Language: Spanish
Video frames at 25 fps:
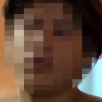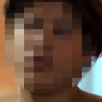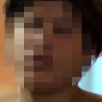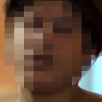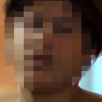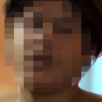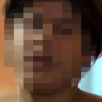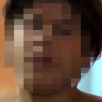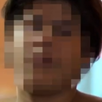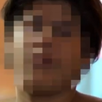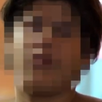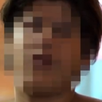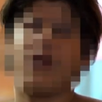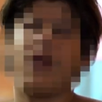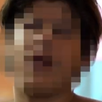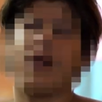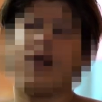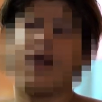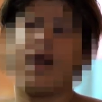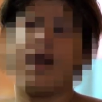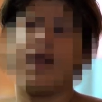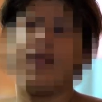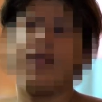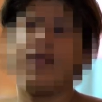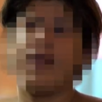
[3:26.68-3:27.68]
mucho tiempo en la
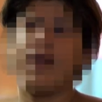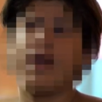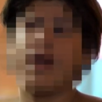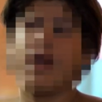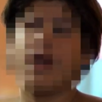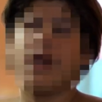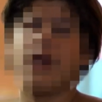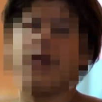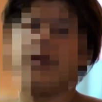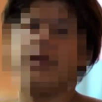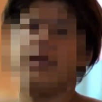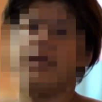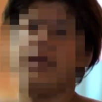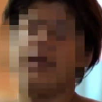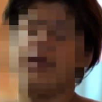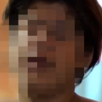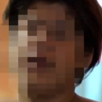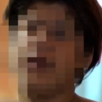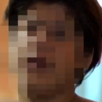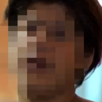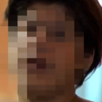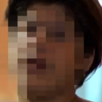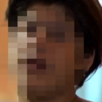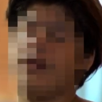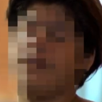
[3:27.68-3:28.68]
calle,
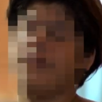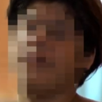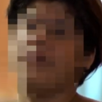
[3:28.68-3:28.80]
eh,